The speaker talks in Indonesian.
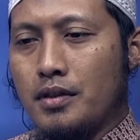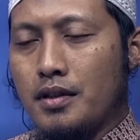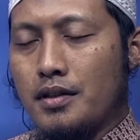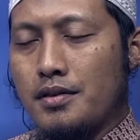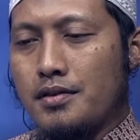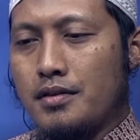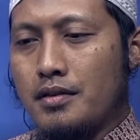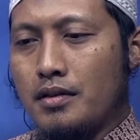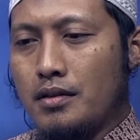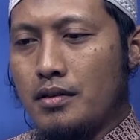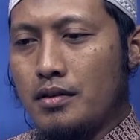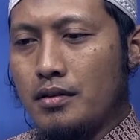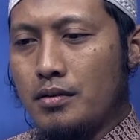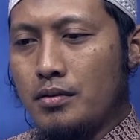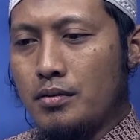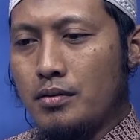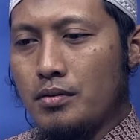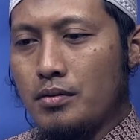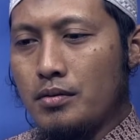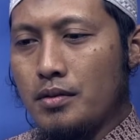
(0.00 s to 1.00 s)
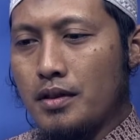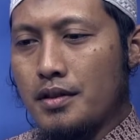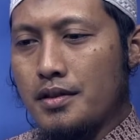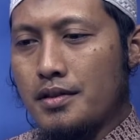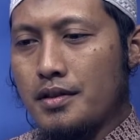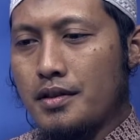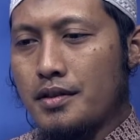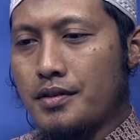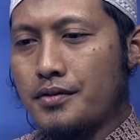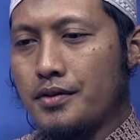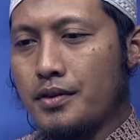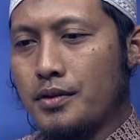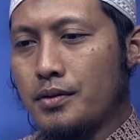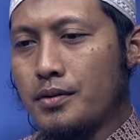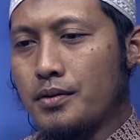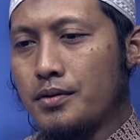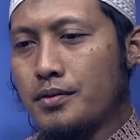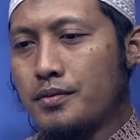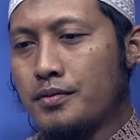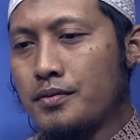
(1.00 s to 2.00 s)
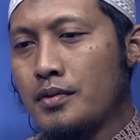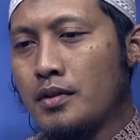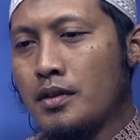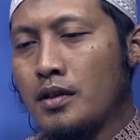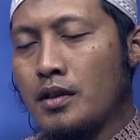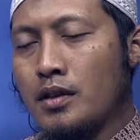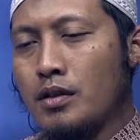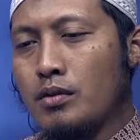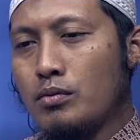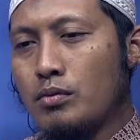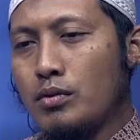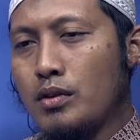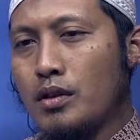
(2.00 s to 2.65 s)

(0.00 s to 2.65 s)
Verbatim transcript: wa nasta'inuhu wa nastaghfiruh wa